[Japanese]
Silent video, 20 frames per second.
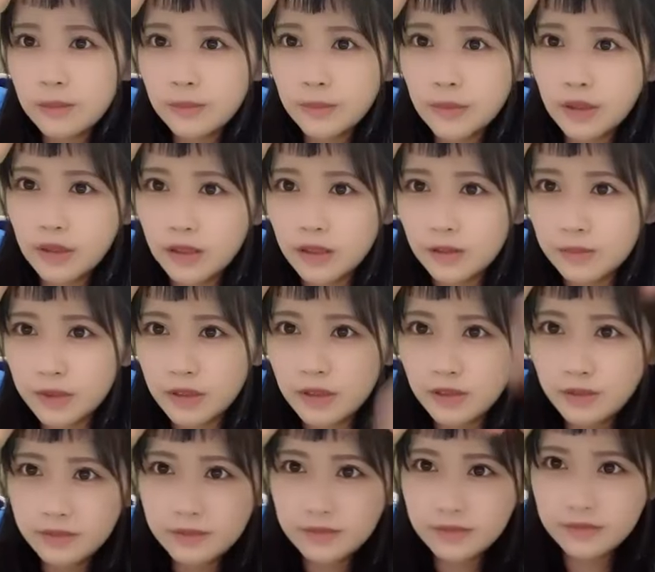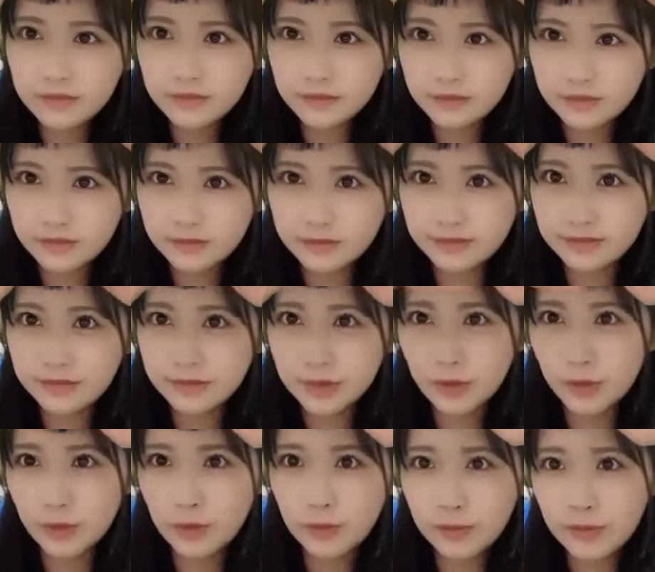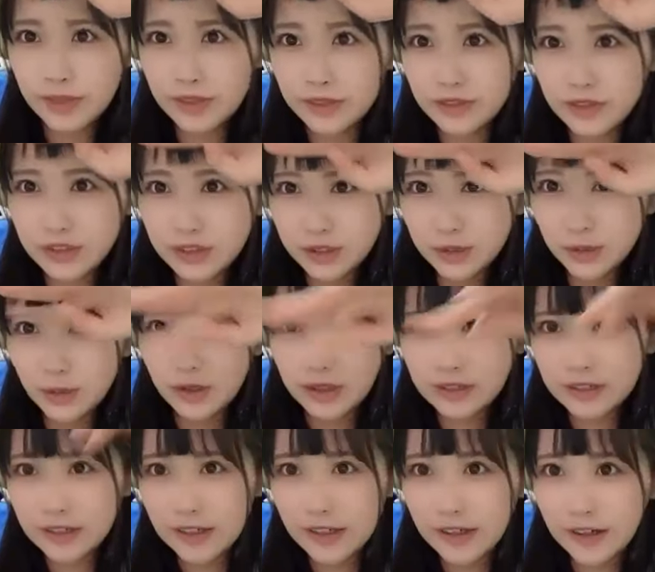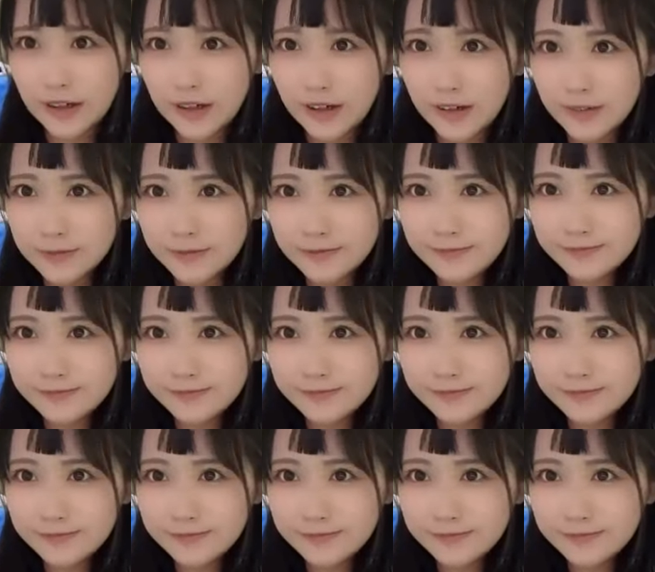前髪おんまゆにしようかな